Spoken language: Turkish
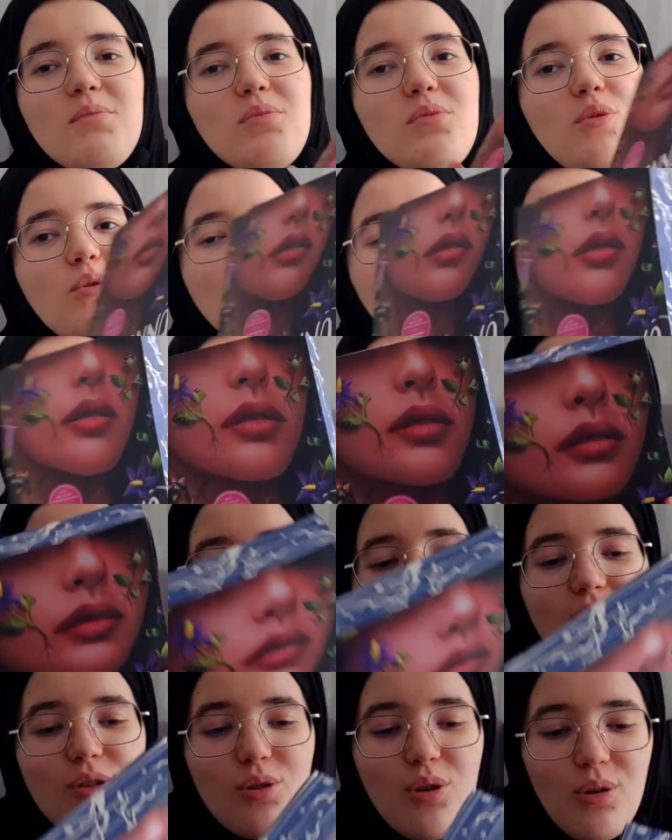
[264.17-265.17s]
hoş bir
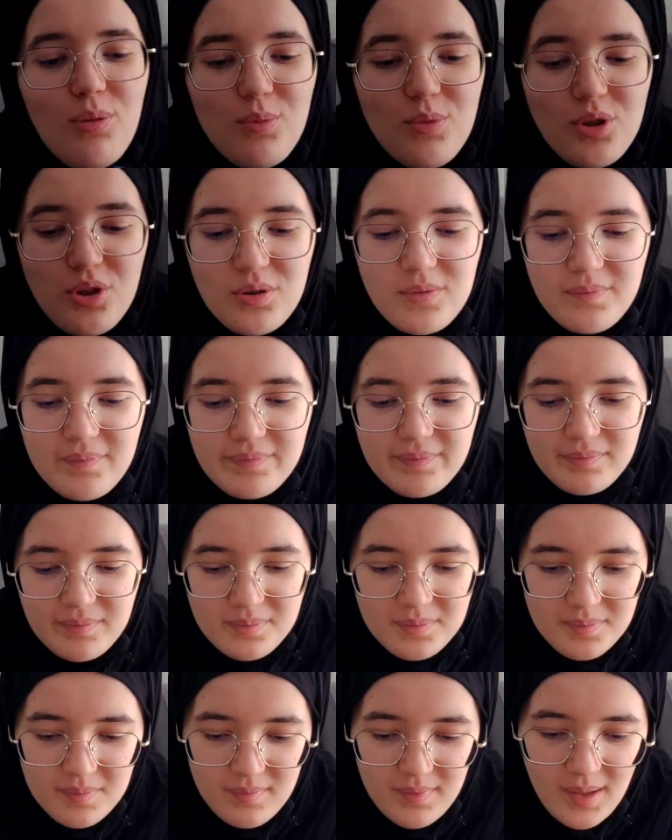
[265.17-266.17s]
ayrıntı olmuş.
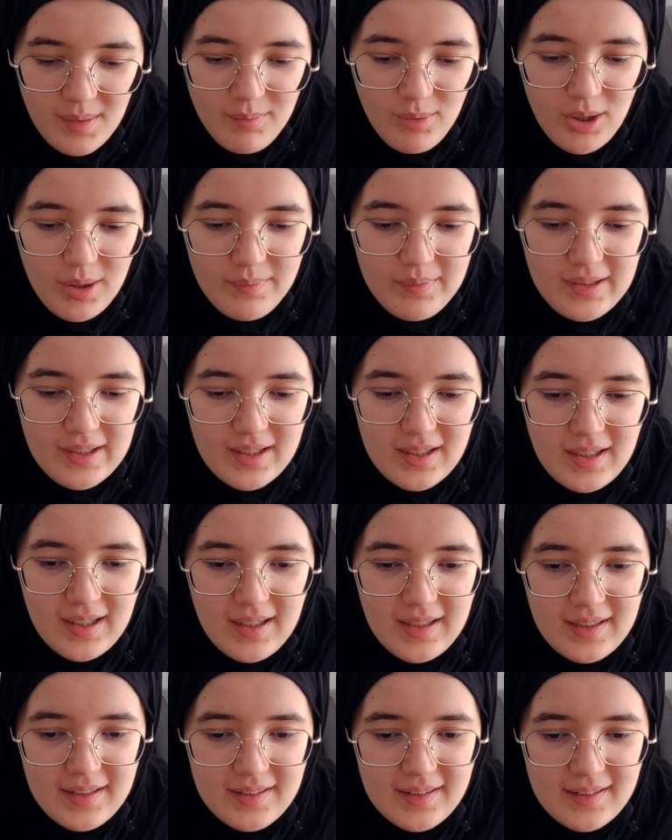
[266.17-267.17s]
Böyle minik
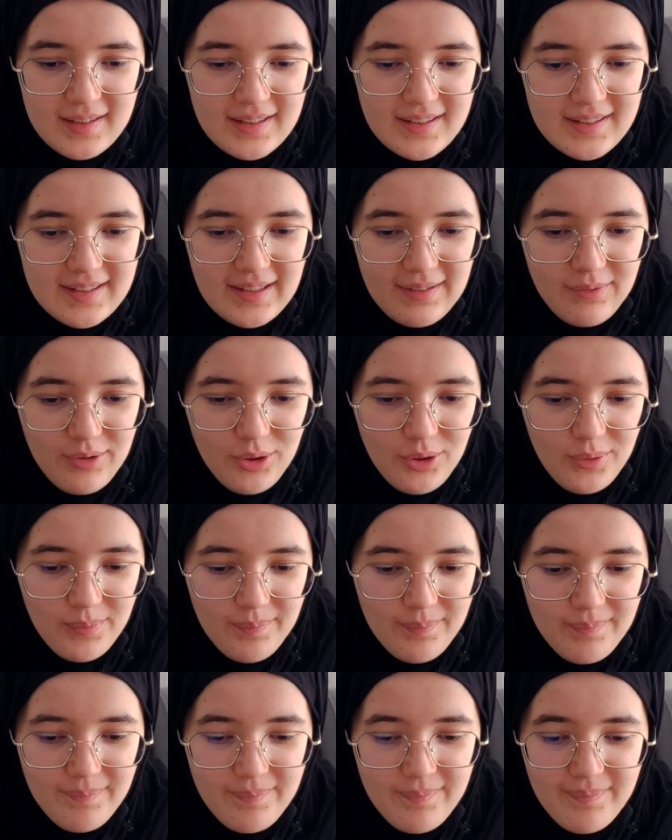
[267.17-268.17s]
ayrıntıları seviyorum.